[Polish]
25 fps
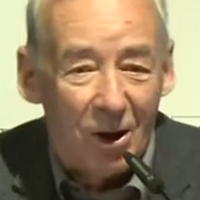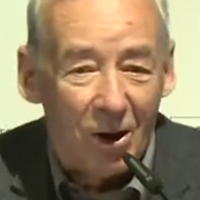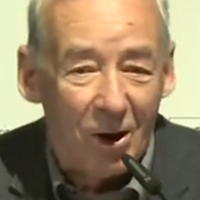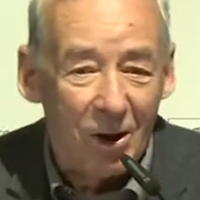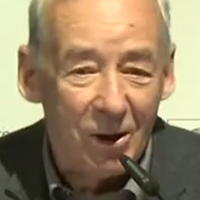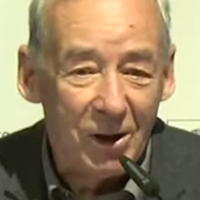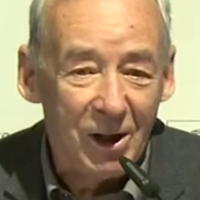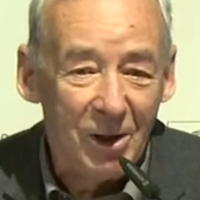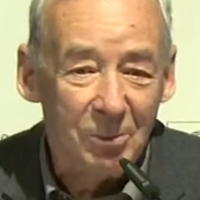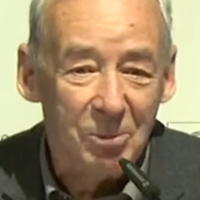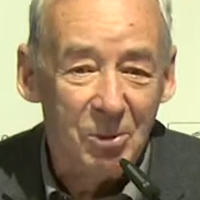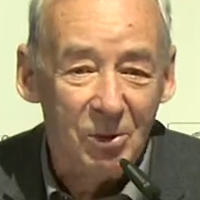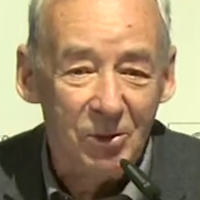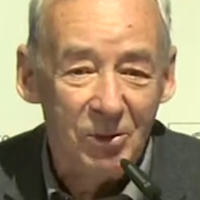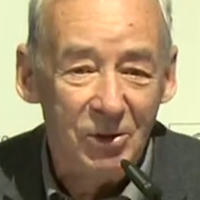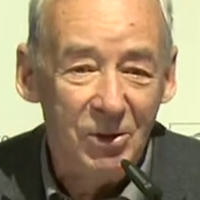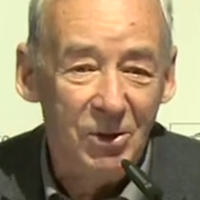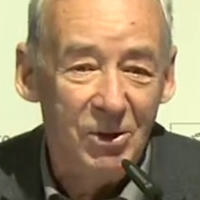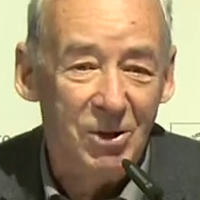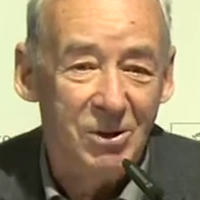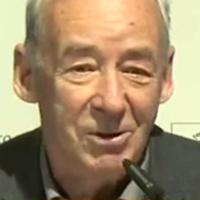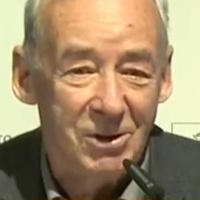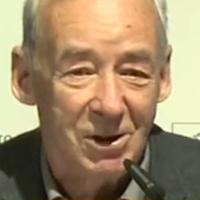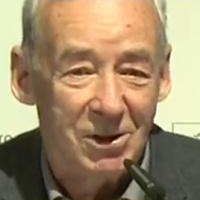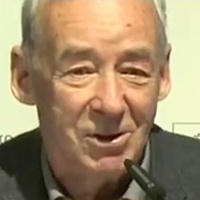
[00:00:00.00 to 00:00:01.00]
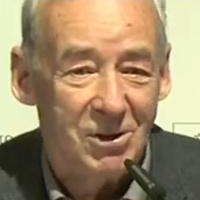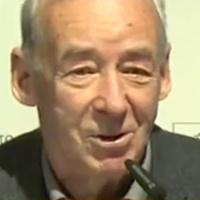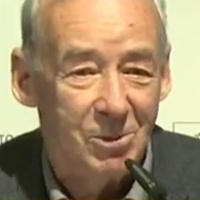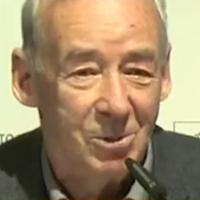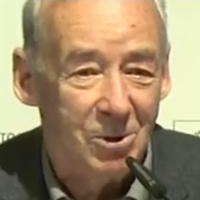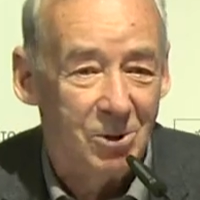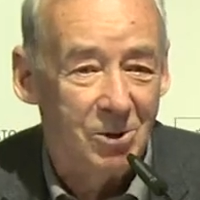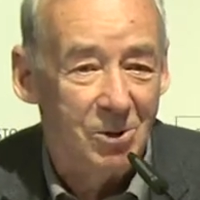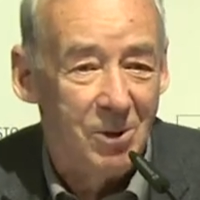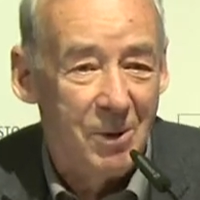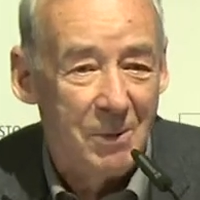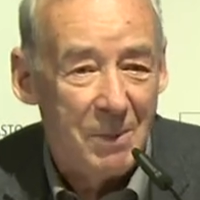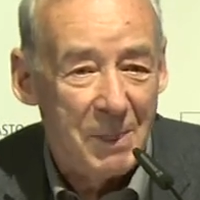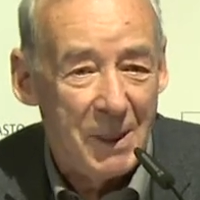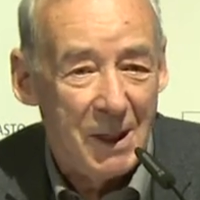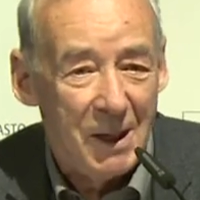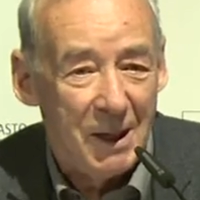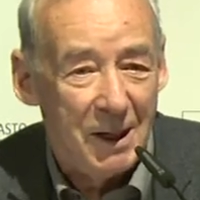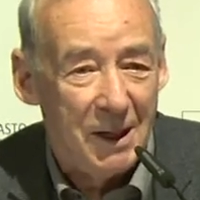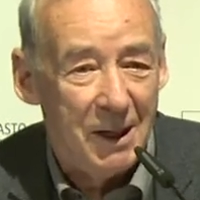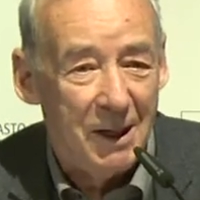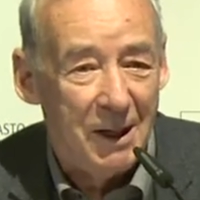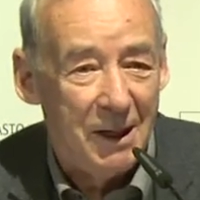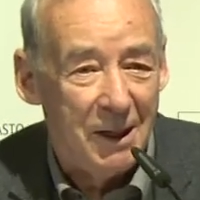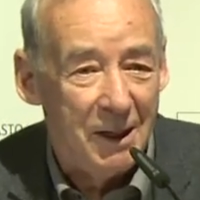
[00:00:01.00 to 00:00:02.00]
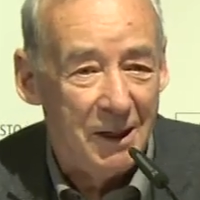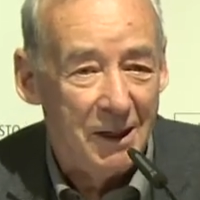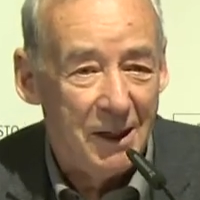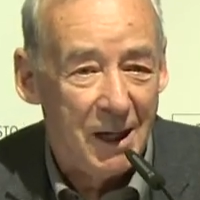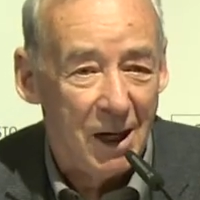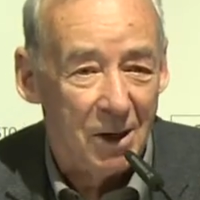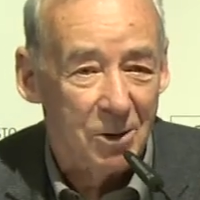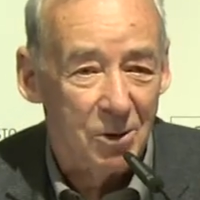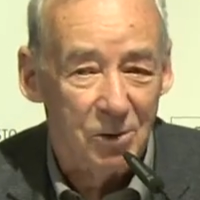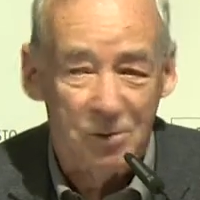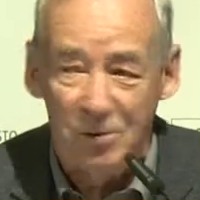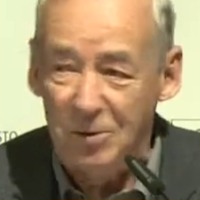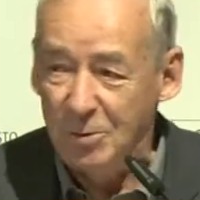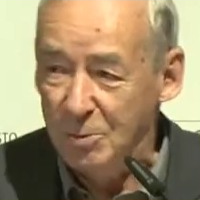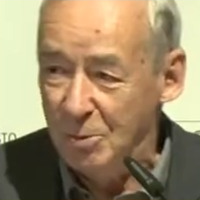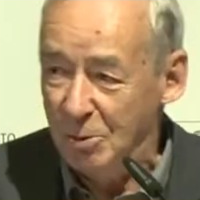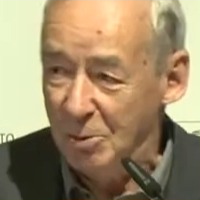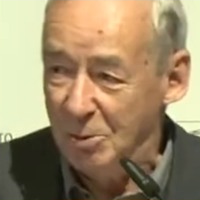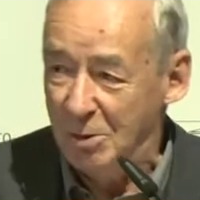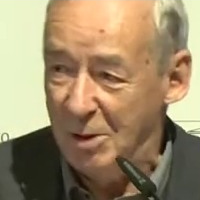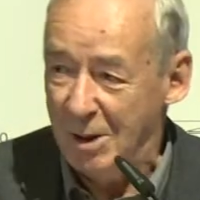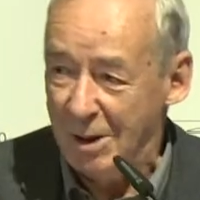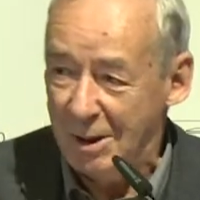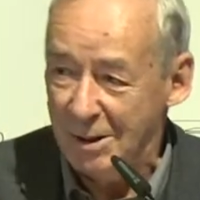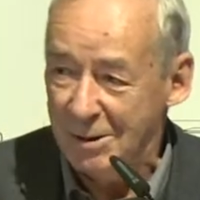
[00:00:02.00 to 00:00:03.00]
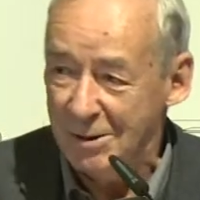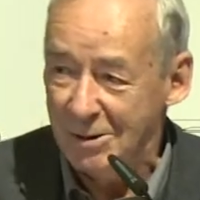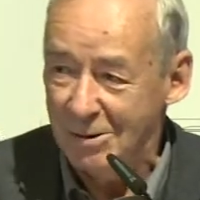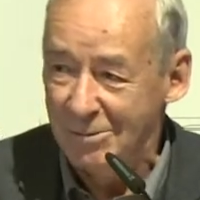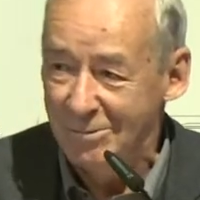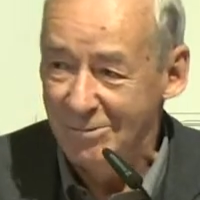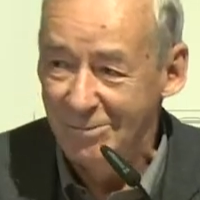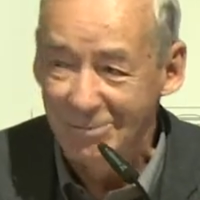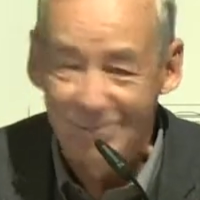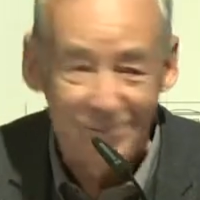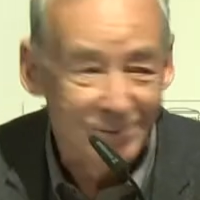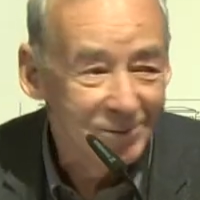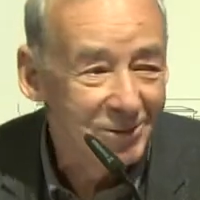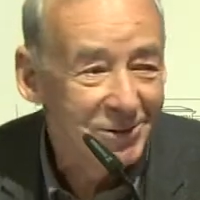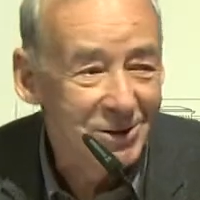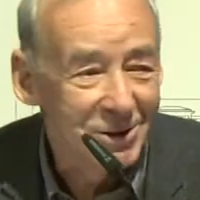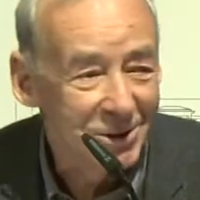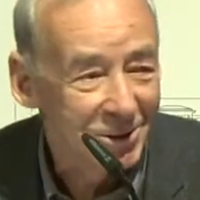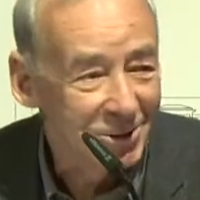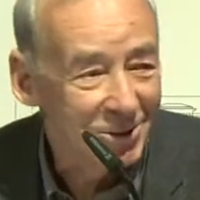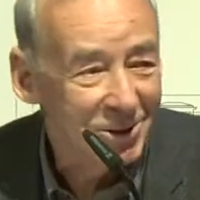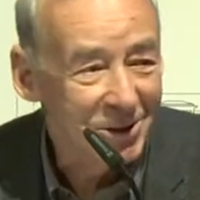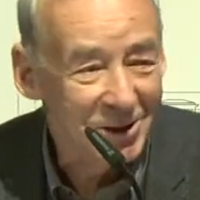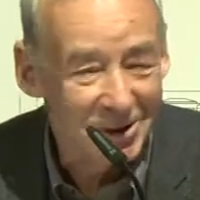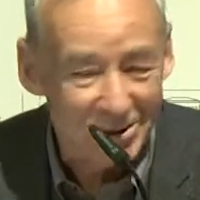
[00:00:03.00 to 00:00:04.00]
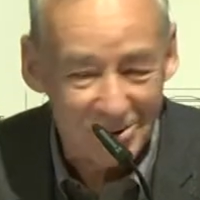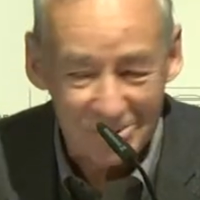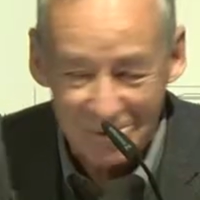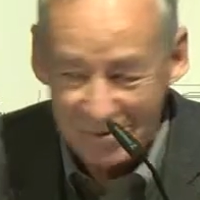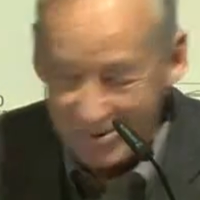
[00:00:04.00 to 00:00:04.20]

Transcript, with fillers: one powinny ze sobą jakoś współgrać. Dziękuję za